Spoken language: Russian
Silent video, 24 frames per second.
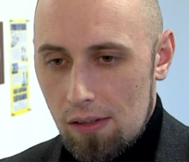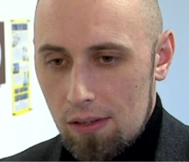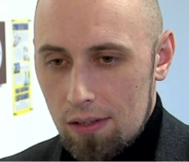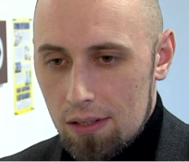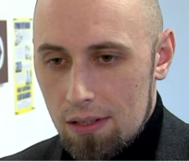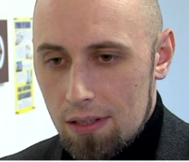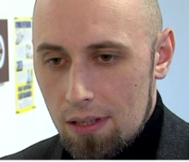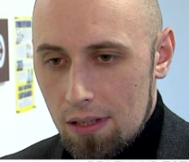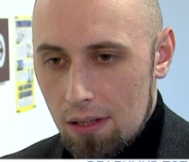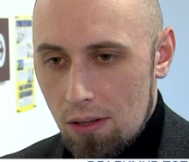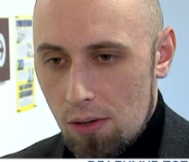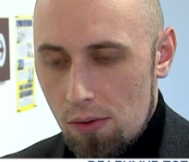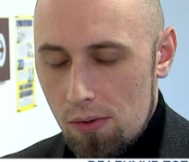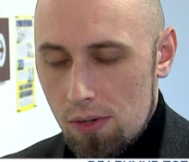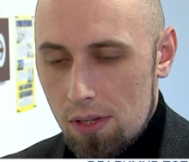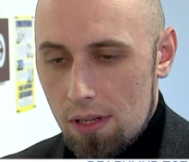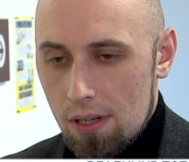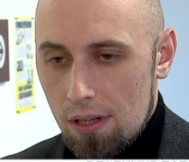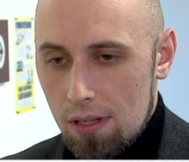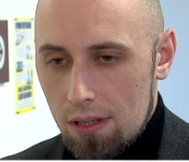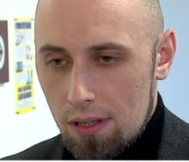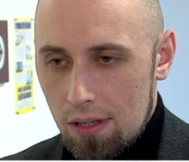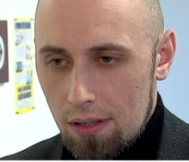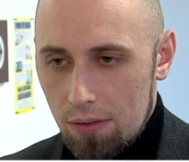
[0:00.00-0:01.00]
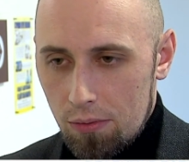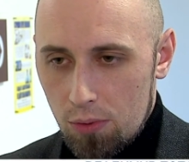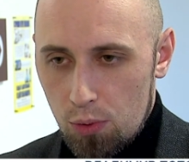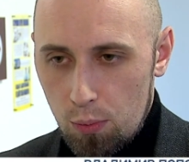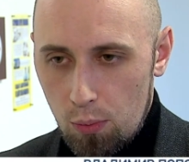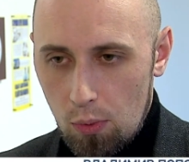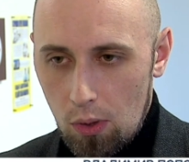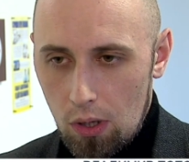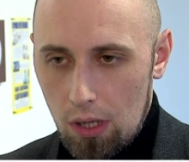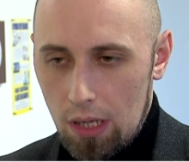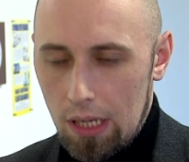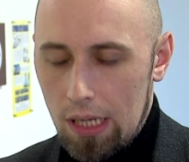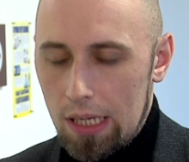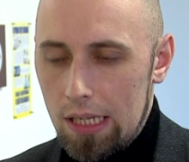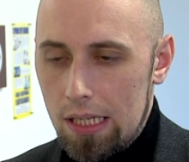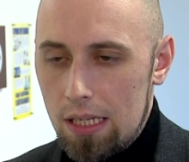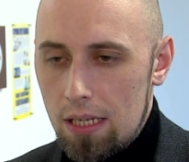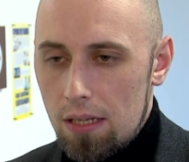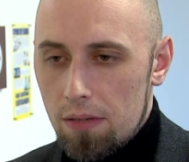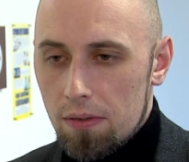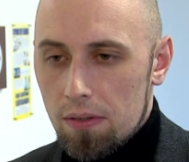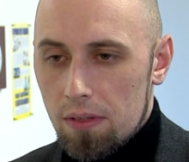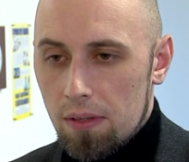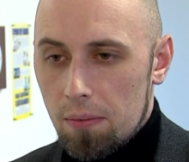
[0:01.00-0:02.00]
становится более
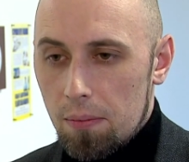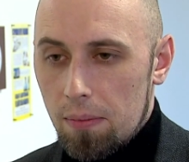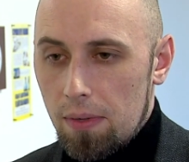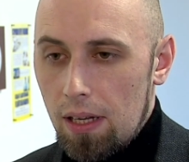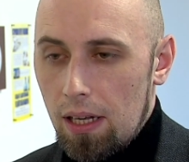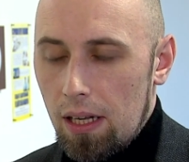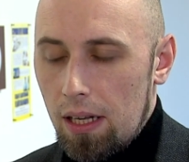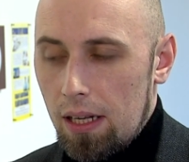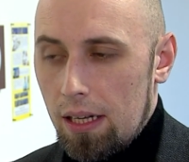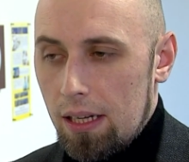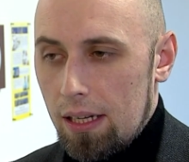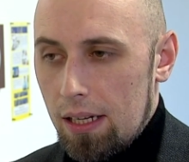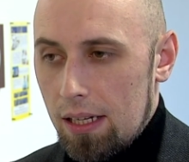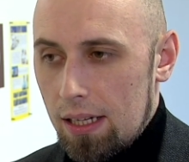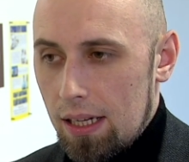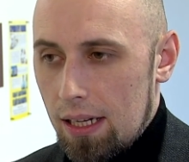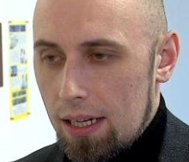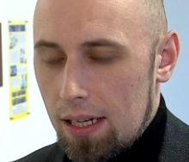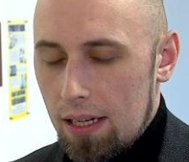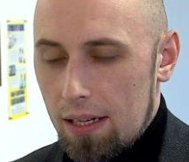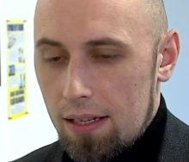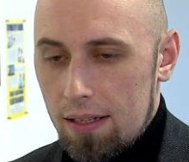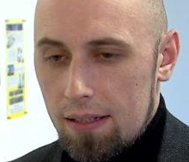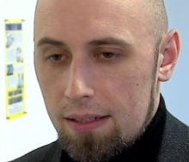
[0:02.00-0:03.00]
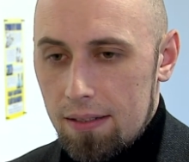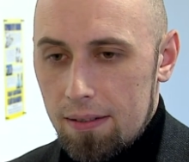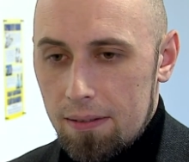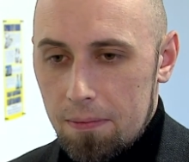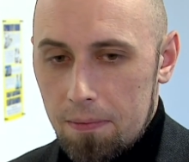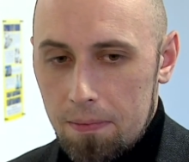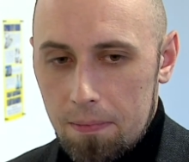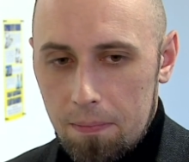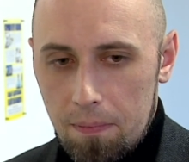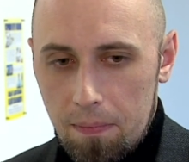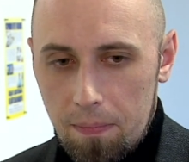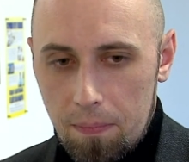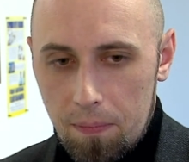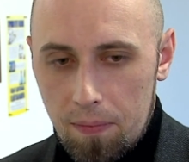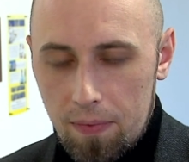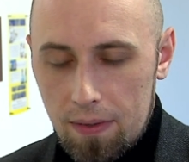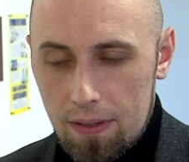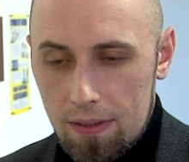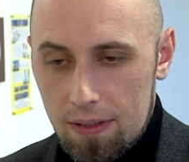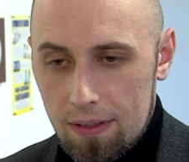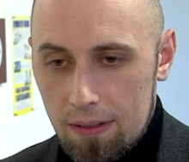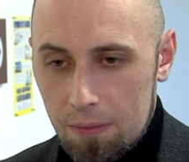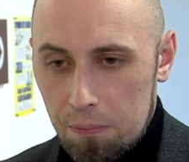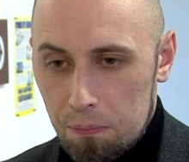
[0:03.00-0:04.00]
активным, а,
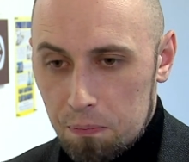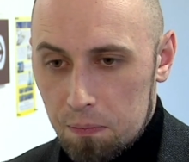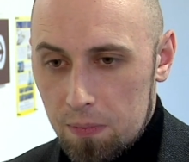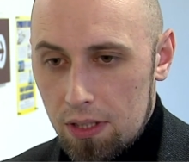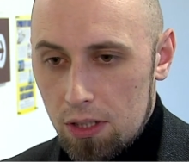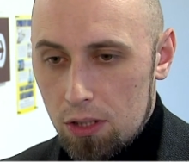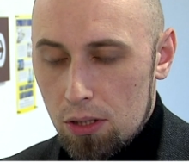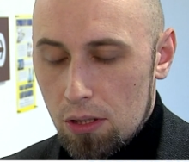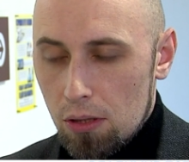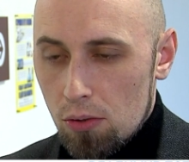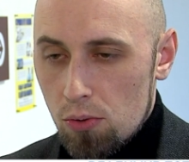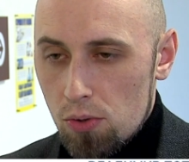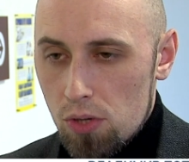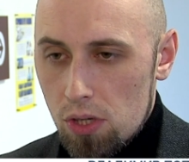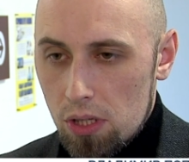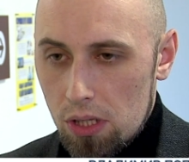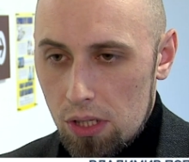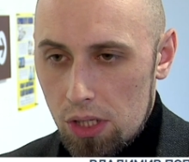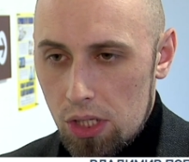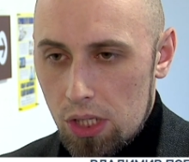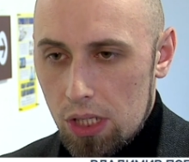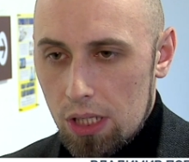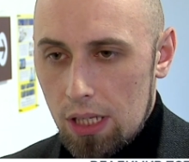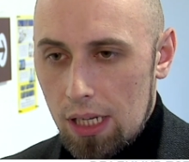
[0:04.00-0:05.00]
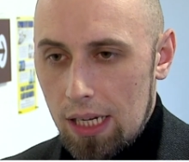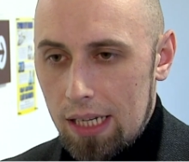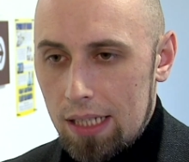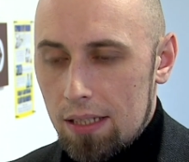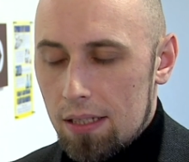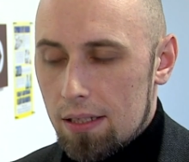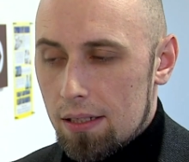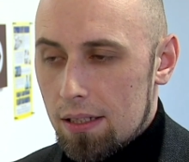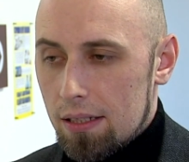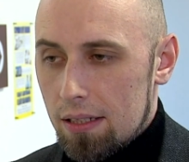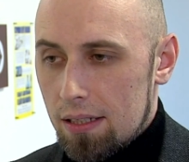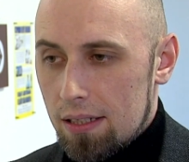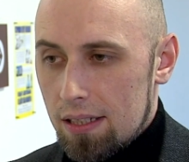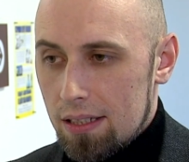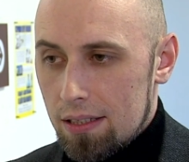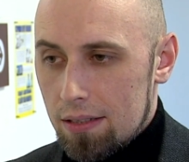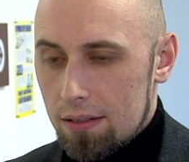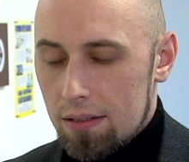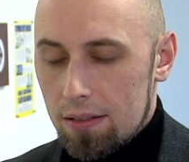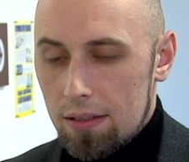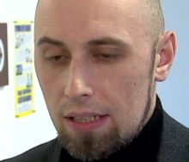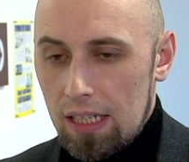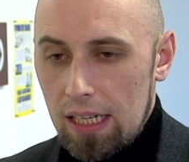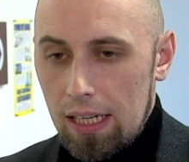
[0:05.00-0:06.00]
значит, лучше начинает
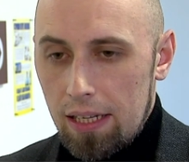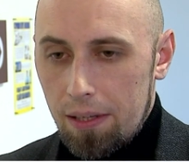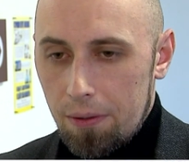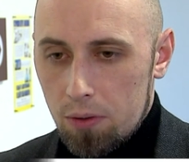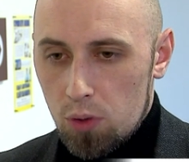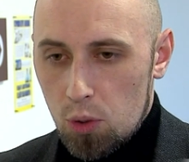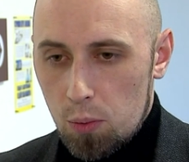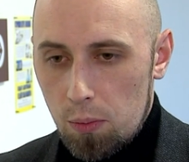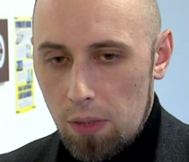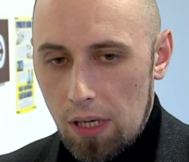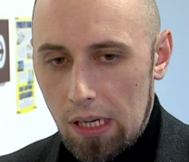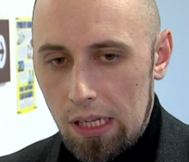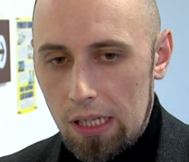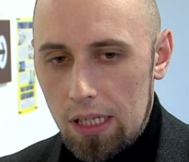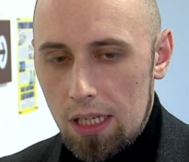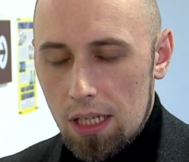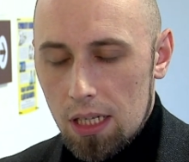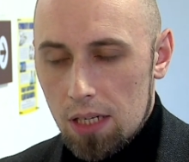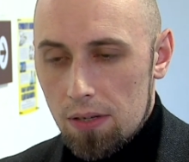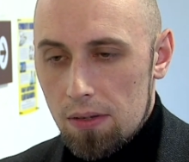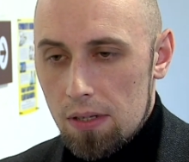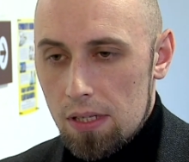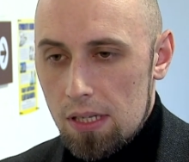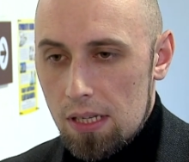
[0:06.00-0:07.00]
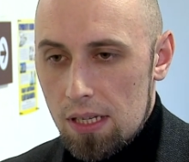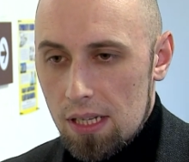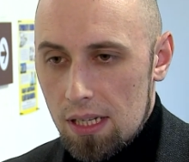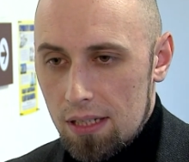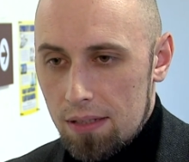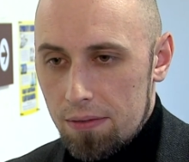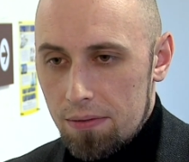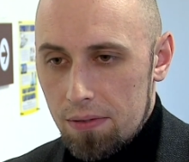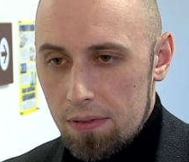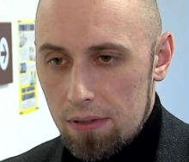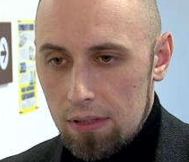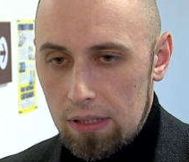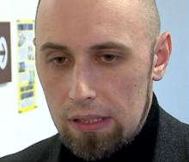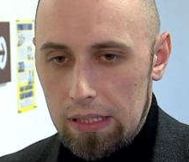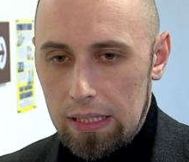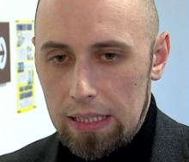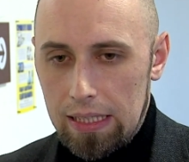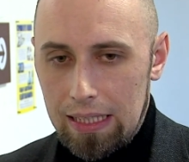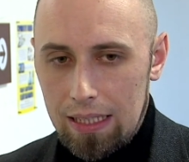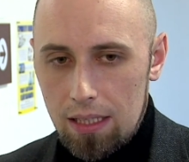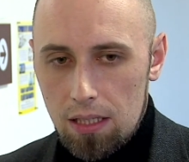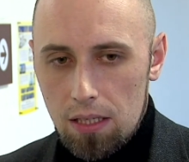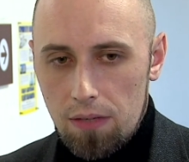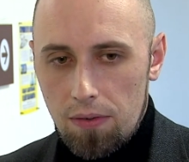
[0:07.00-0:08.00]
а, в общем, ориентироваться в
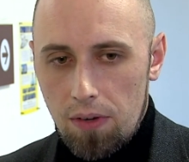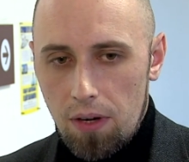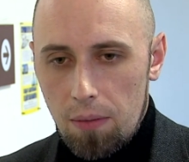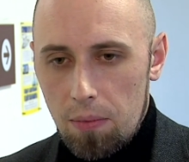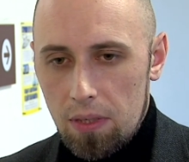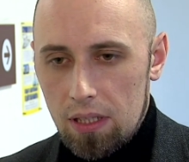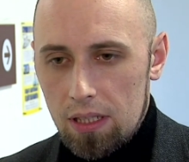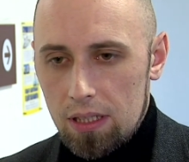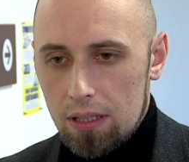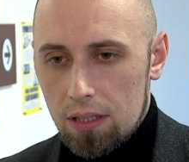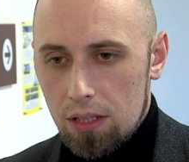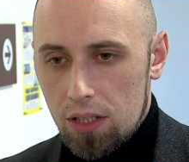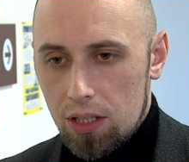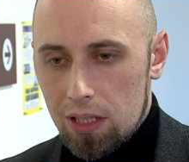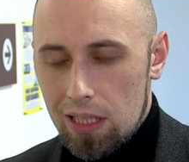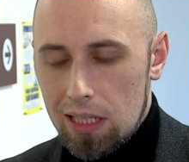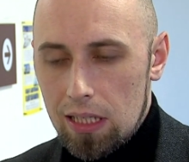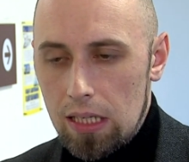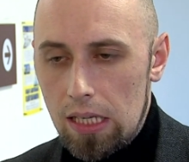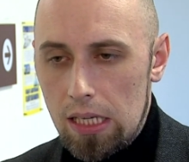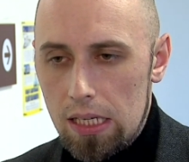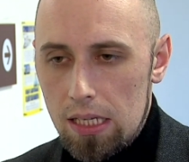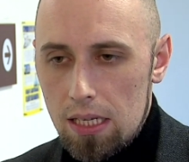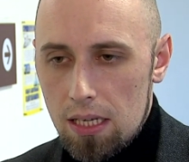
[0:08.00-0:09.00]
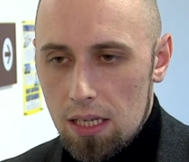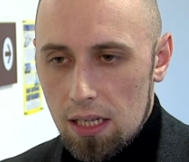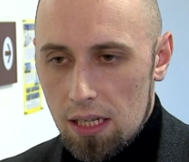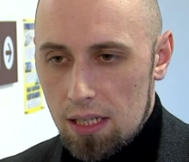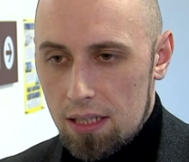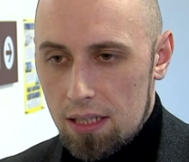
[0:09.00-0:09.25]
современных значит, тенденциях